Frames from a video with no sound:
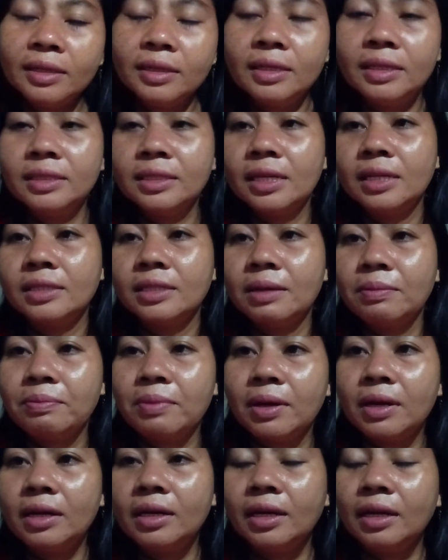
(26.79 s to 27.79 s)
Dek Sasa
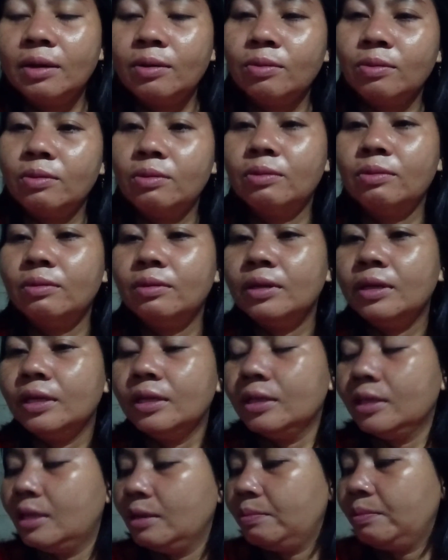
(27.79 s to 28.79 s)
bareng ning kono
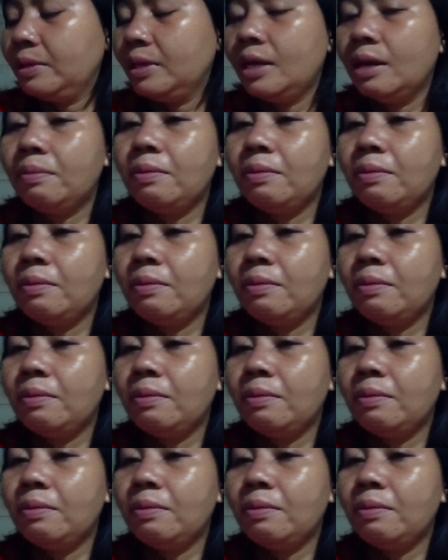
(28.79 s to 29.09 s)
dipindah